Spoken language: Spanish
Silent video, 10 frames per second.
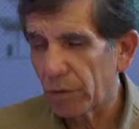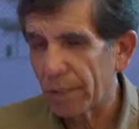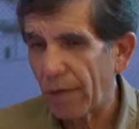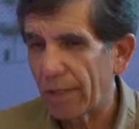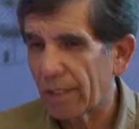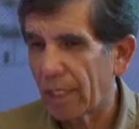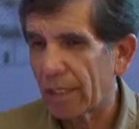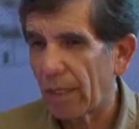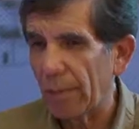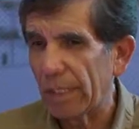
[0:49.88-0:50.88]
sabe
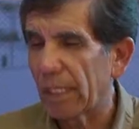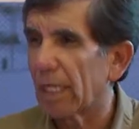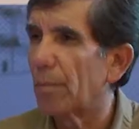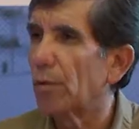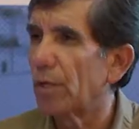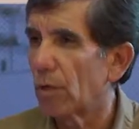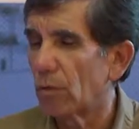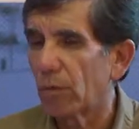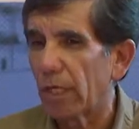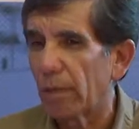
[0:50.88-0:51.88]
exactamente qué podría
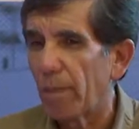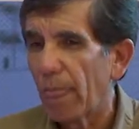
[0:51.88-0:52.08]
ocurrir.